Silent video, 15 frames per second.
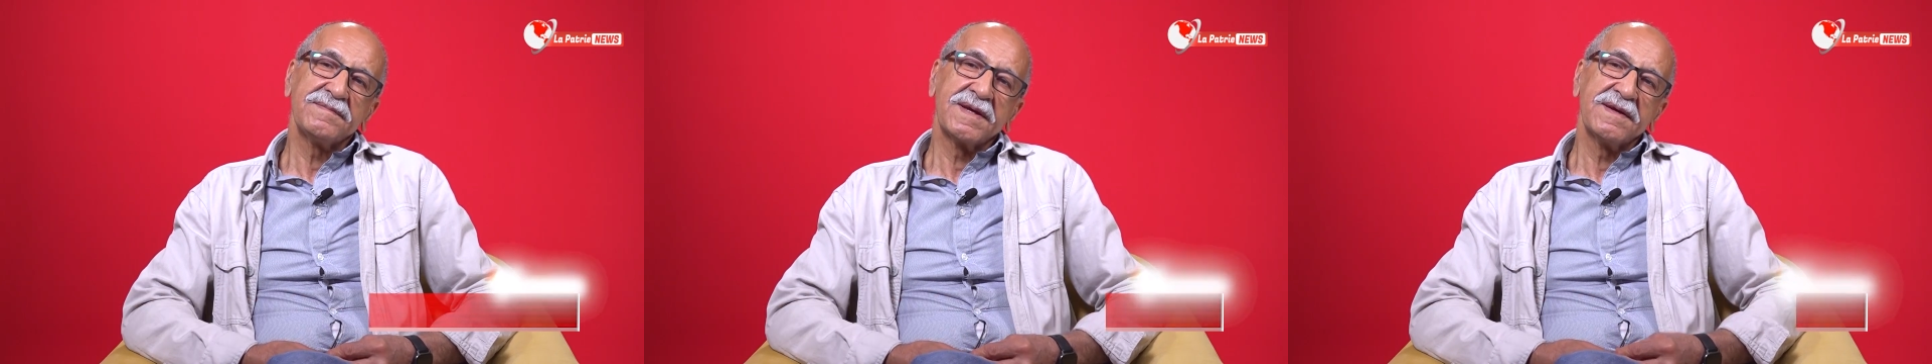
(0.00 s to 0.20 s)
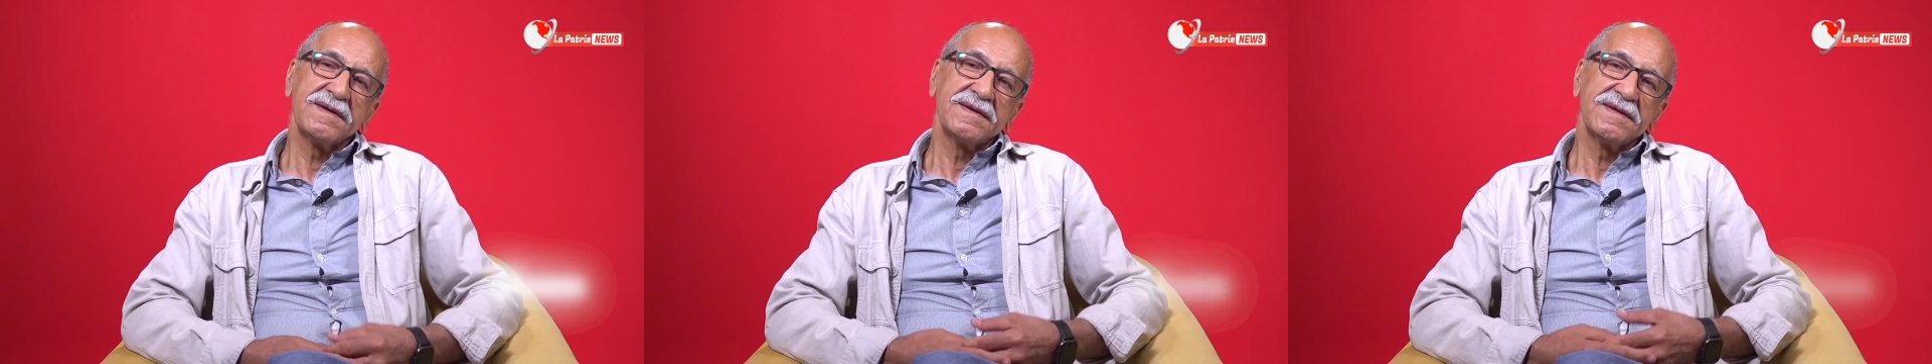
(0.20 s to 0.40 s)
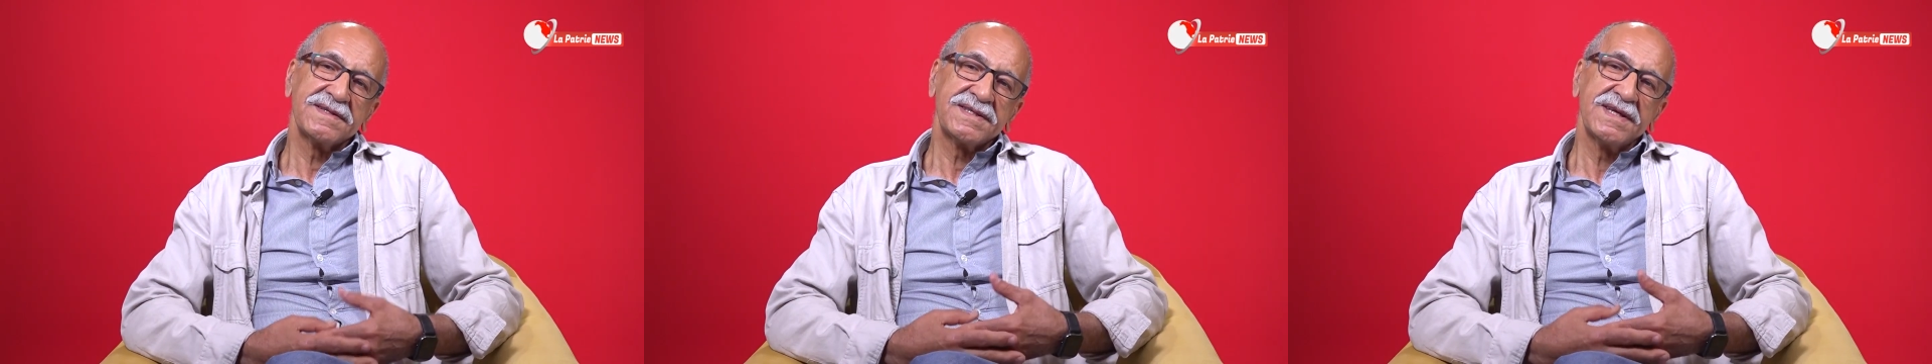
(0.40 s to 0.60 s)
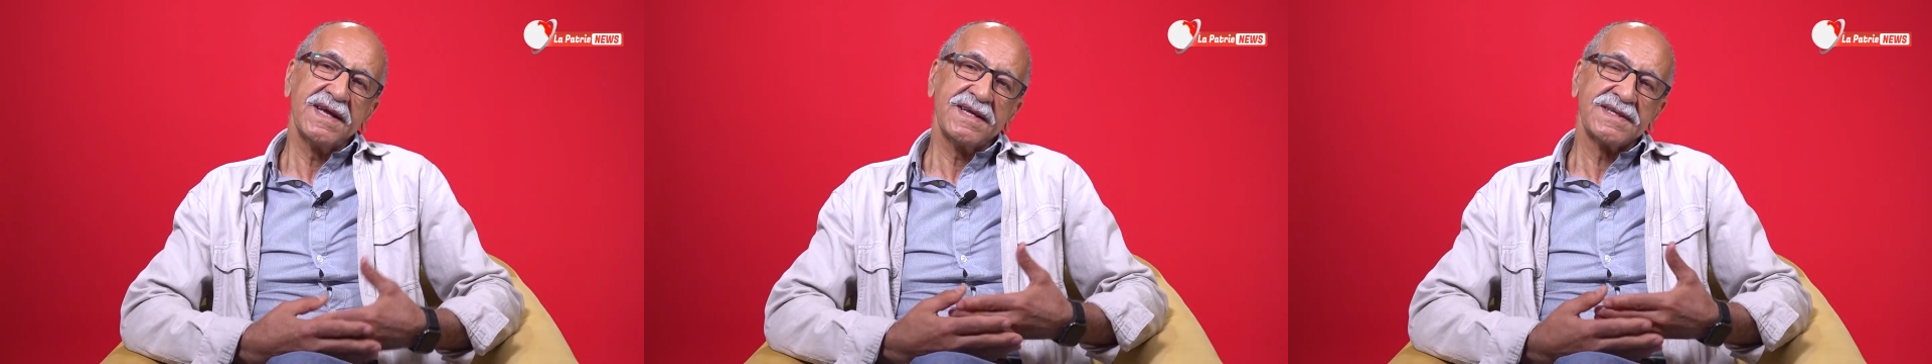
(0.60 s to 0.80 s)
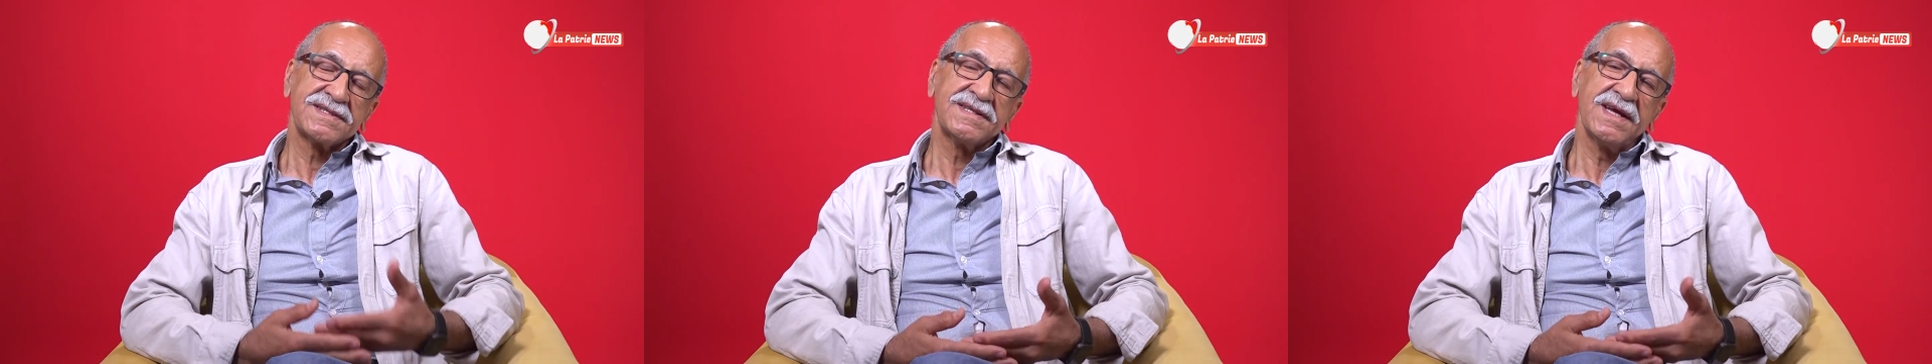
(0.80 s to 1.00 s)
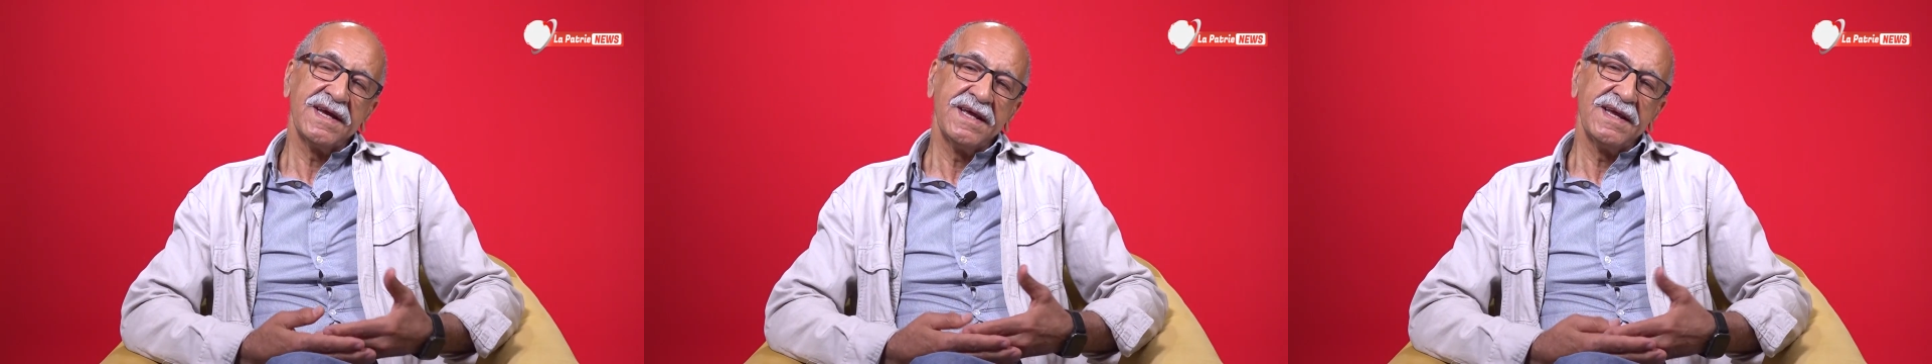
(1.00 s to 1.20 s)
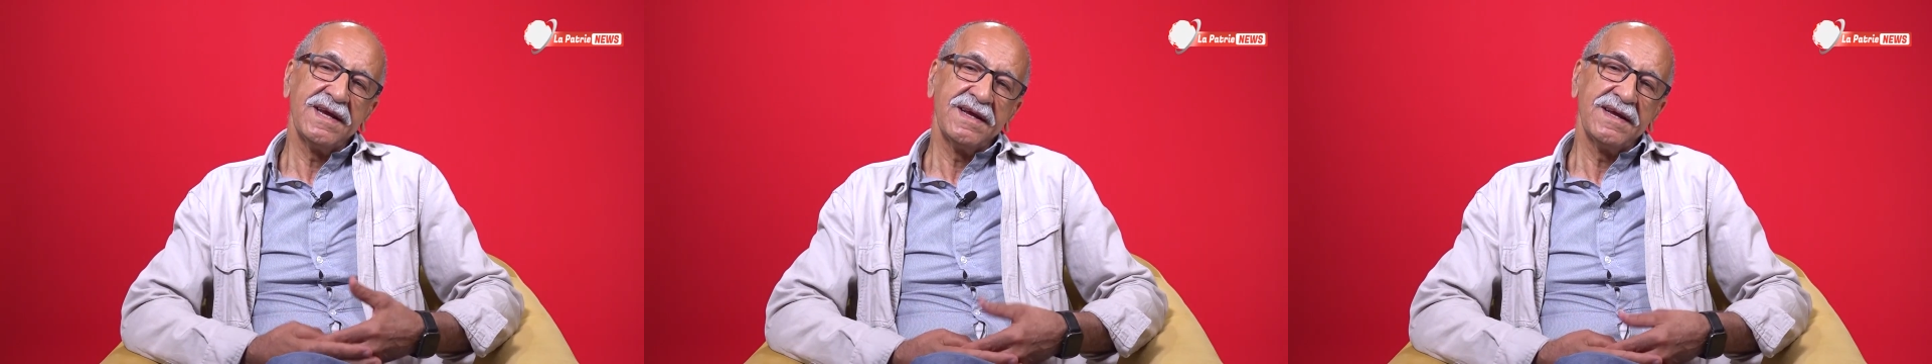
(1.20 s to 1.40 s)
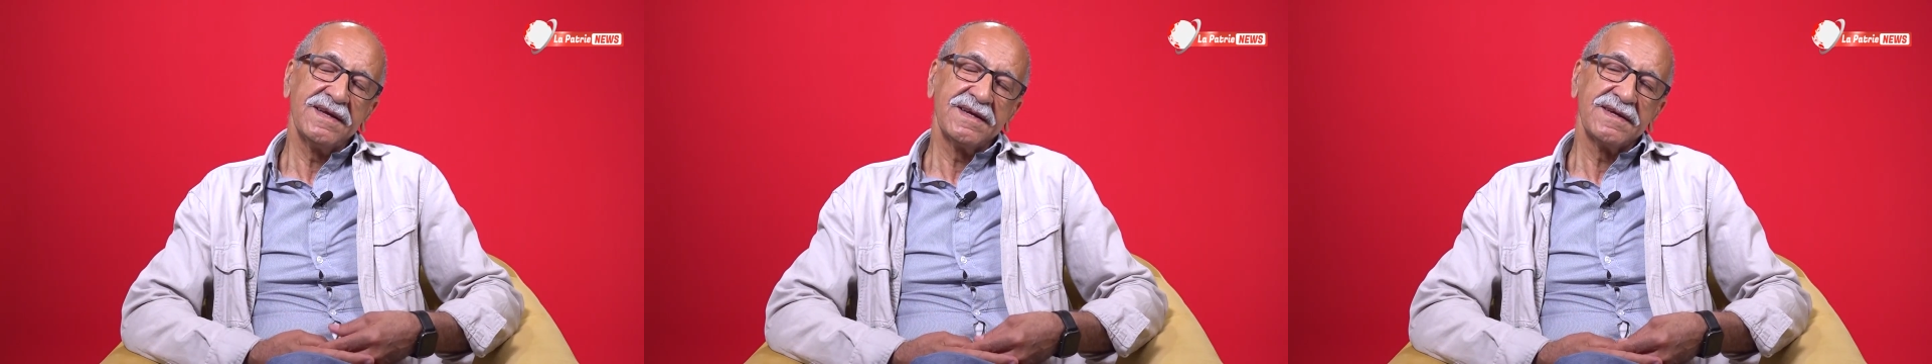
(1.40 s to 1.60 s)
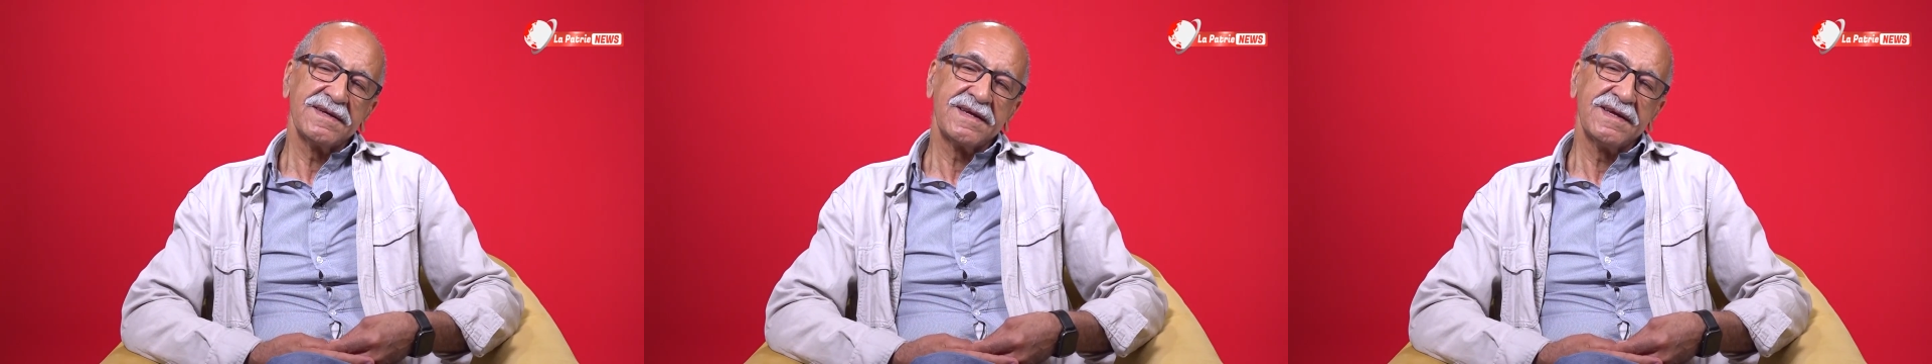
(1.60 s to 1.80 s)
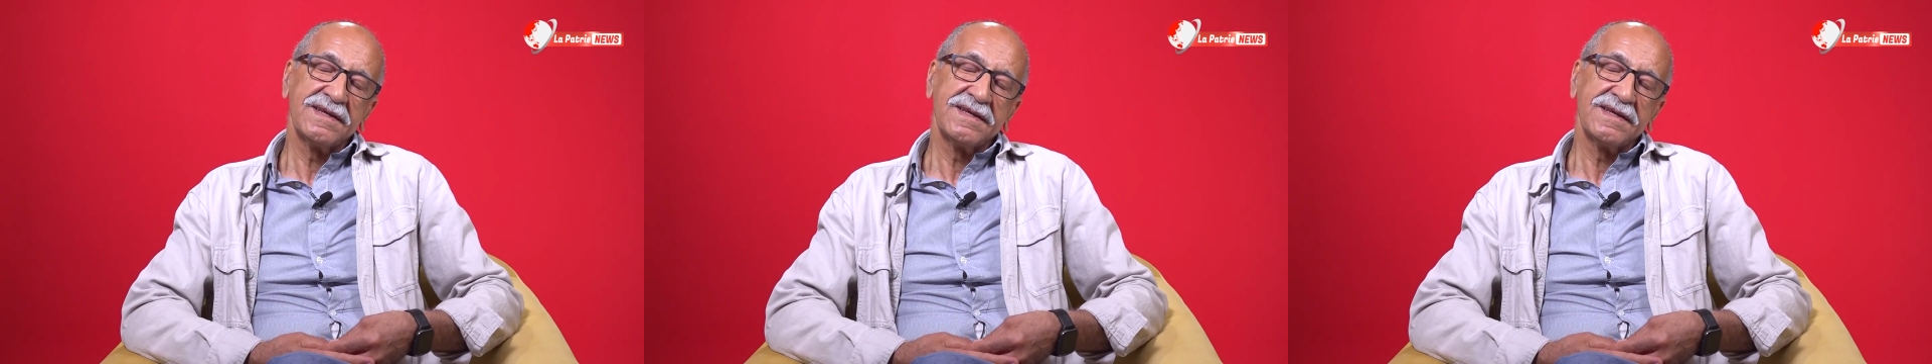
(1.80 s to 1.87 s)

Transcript: السيارات الصغيره